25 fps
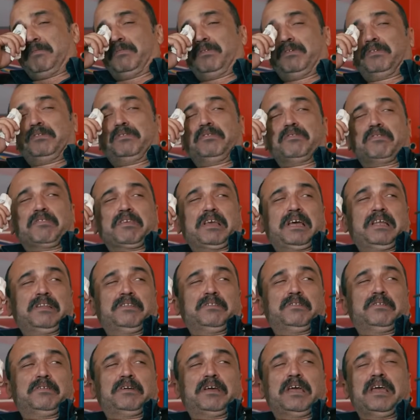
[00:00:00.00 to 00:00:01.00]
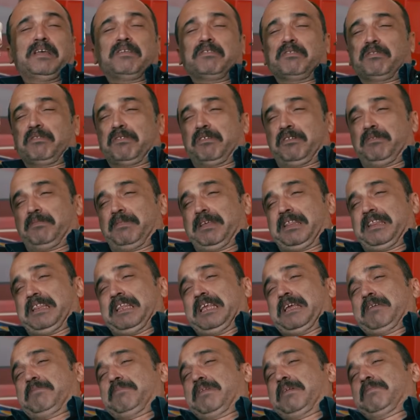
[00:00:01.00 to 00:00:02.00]
baba olunca anlıyor. En zor
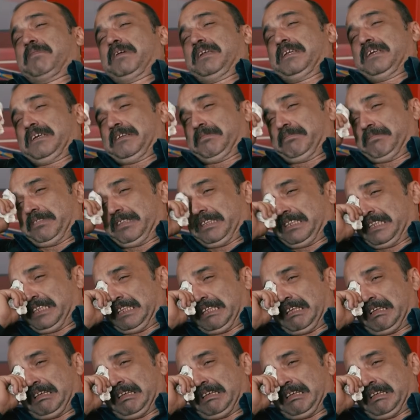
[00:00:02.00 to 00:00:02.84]
meslek babalıkmış.